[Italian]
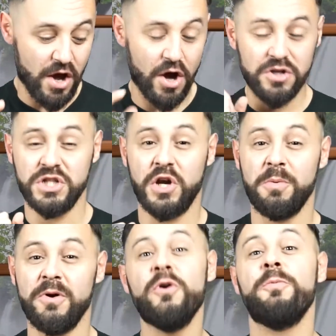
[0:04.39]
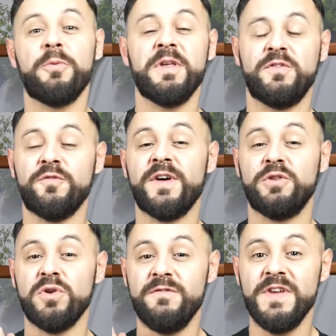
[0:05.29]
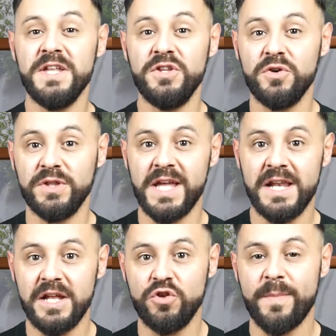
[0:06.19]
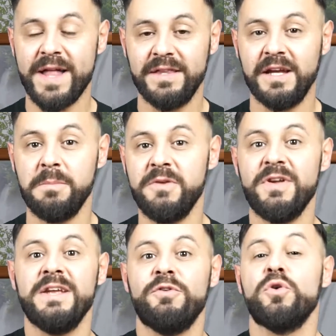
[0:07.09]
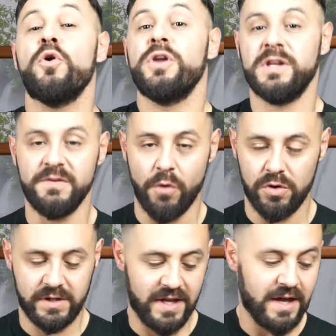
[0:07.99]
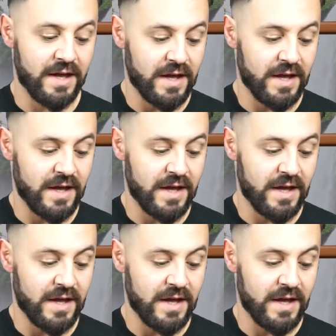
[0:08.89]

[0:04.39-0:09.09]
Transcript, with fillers: Oggi, come avevo promesso, ho fatto il video delle domande che mi venivano rivolte.